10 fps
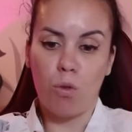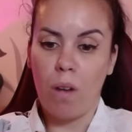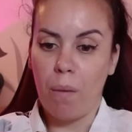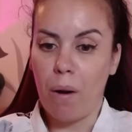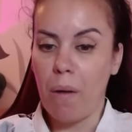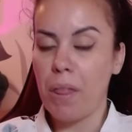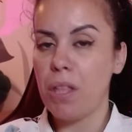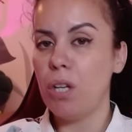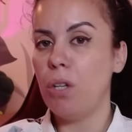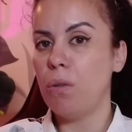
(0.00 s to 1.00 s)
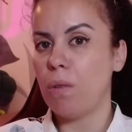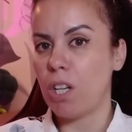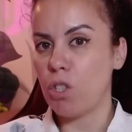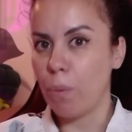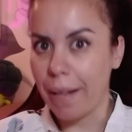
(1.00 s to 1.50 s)
una evaluación,
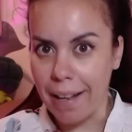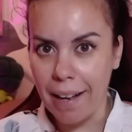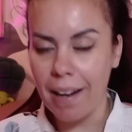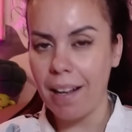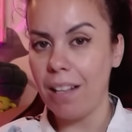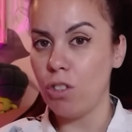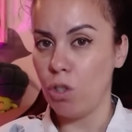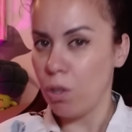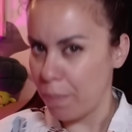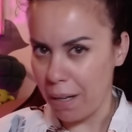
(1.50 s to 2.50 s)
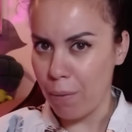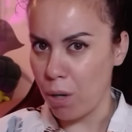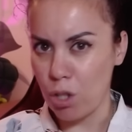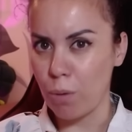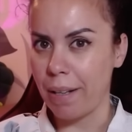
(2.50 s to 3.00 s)
una sobrecarga, yo
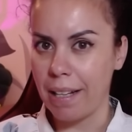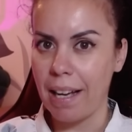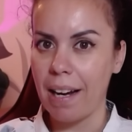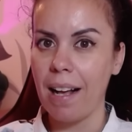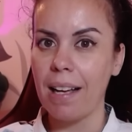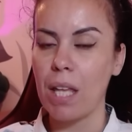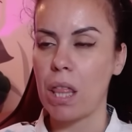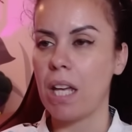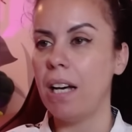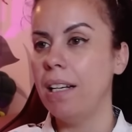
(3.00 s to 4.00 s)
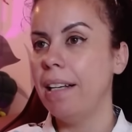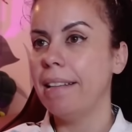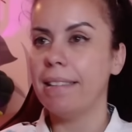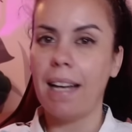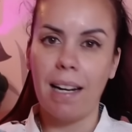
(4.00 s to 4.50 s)
esperaba una sobrecarga, quizá
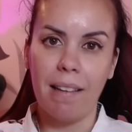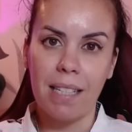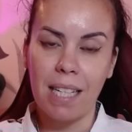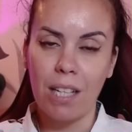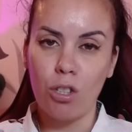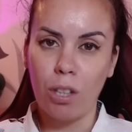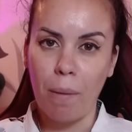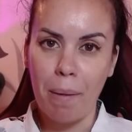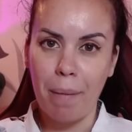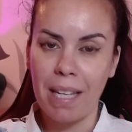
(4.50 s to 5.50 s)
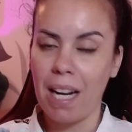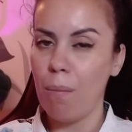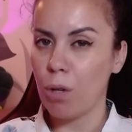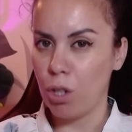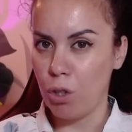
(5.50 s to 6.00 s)
darle descanso también
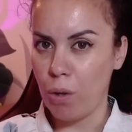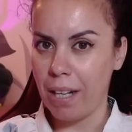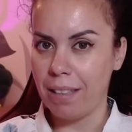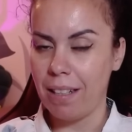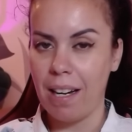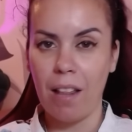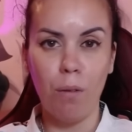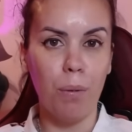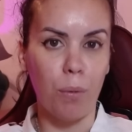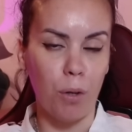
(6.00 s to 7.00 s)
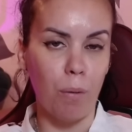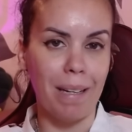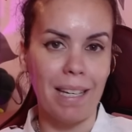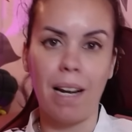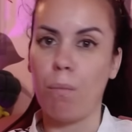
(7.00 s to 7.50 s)
mañana porque hoy no han entrenado, pero bueno,
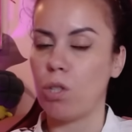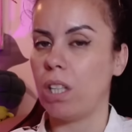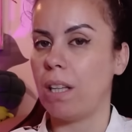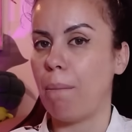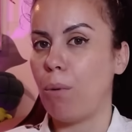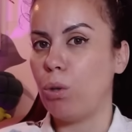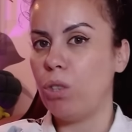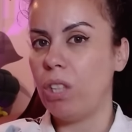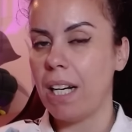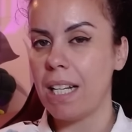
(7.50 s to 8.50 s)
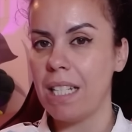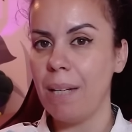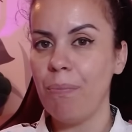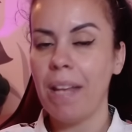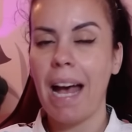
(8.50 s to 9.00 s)
mañana pues que tampoco
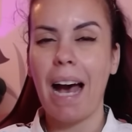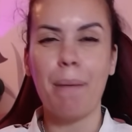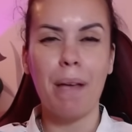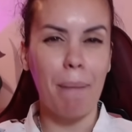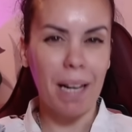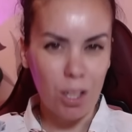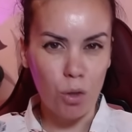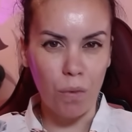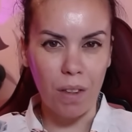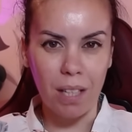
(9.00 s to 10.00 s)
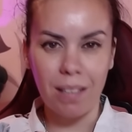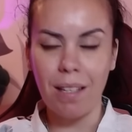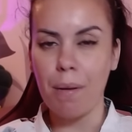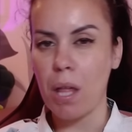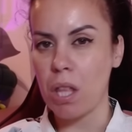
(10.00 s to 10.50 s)
entrenase, había margen
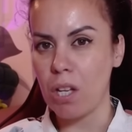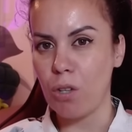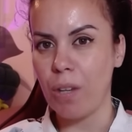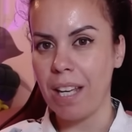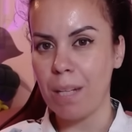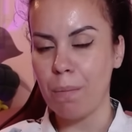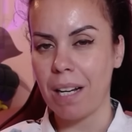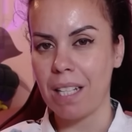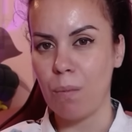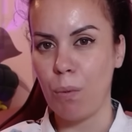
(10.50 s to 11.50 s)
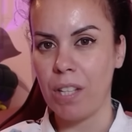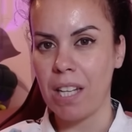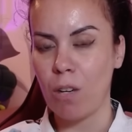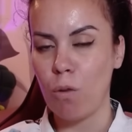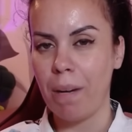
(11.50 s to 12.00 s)
suficiente, había cinco días para que se
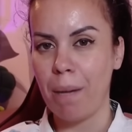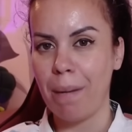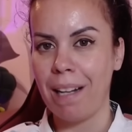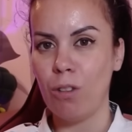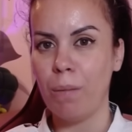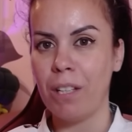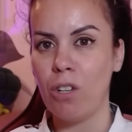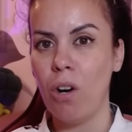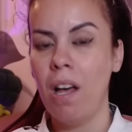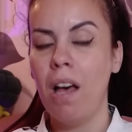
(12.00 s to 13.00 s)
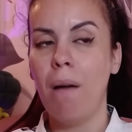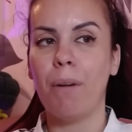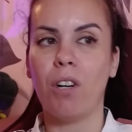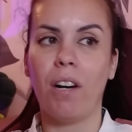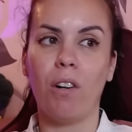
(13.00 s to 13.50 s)
pudiese recuperar para el domingo,
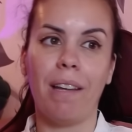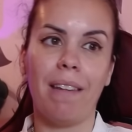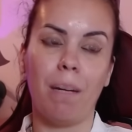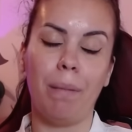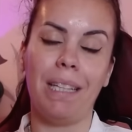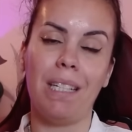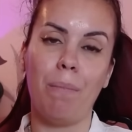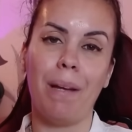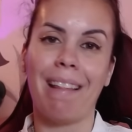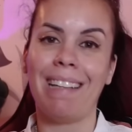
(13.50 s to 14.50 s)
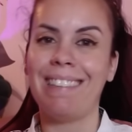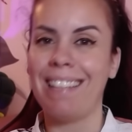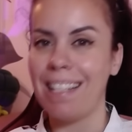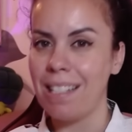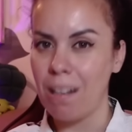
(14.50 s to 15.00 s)
pero claro que de repente se pierda
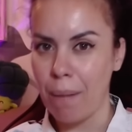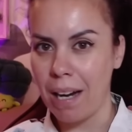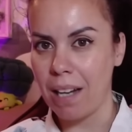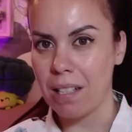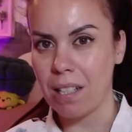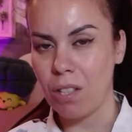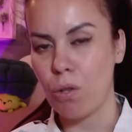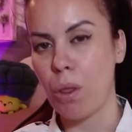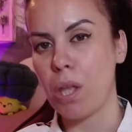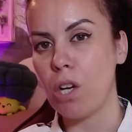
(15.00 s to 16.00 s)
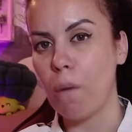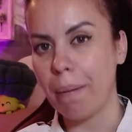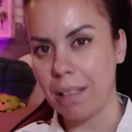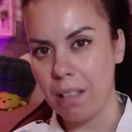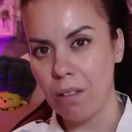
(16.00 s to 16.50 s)
tres semanas, que son
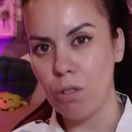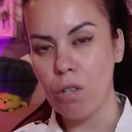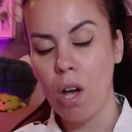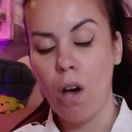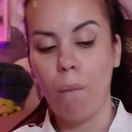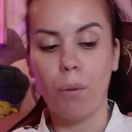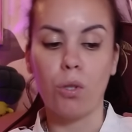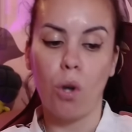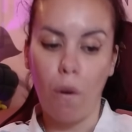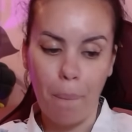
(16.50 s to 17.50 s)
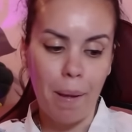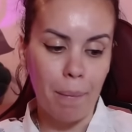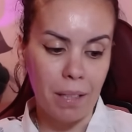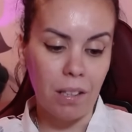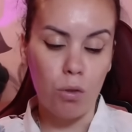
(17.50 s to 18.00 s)
cinco partidos, pues
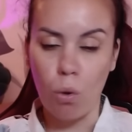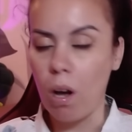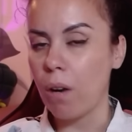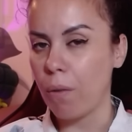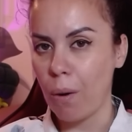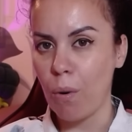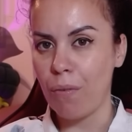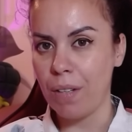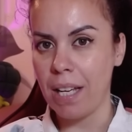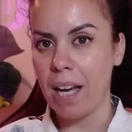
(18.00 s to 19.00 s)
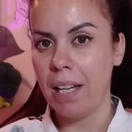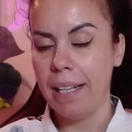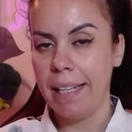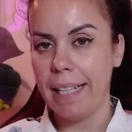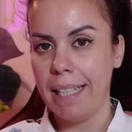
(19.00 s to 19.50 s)
obviamente es un jarro de agua fría
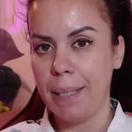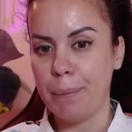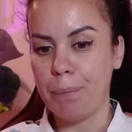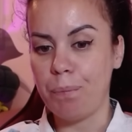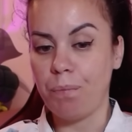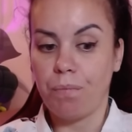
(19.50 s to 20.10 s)
y mm,